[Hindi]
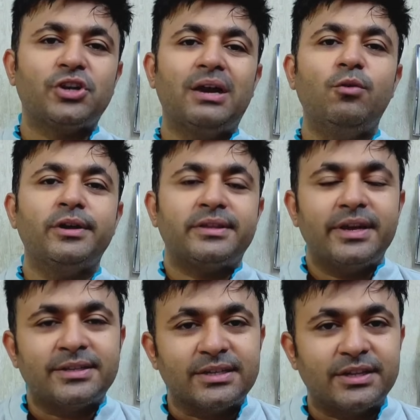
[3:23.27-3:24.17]
तो चाहे वो
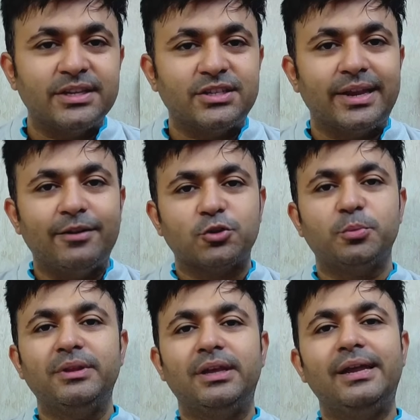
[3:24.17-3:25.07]
कितनी एक्सेसरीज दे ले कुछ
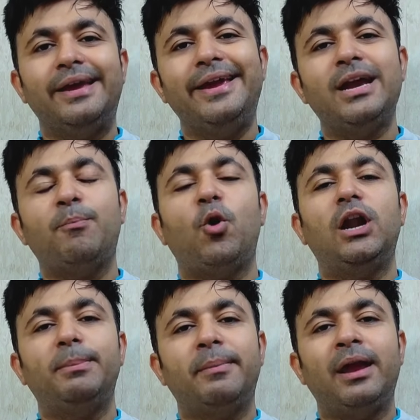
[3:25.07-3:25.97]
भी दे ले एक
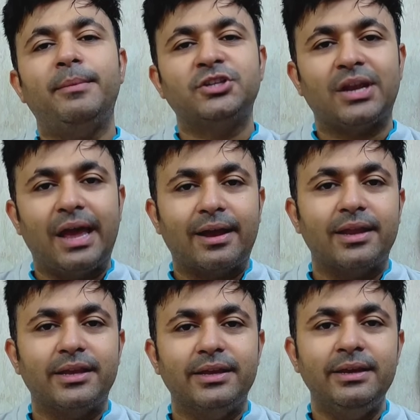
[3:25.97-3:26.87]
पॉइंट पे भाई हमेशा लैक
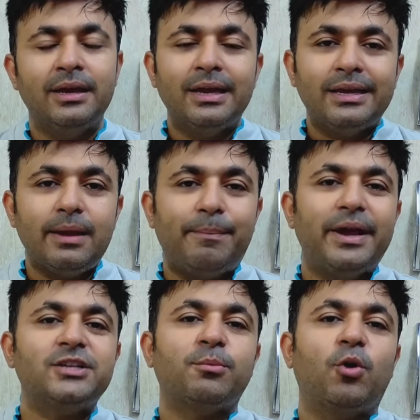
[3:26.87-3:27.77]
करेगी कि
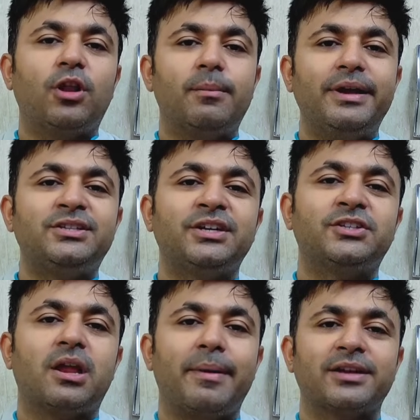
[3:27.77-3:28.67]
बेस मॉडल में
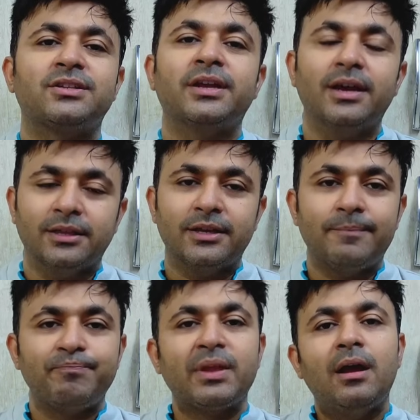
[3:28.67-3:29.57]
सिक्स एयर बैग्स नहीं आते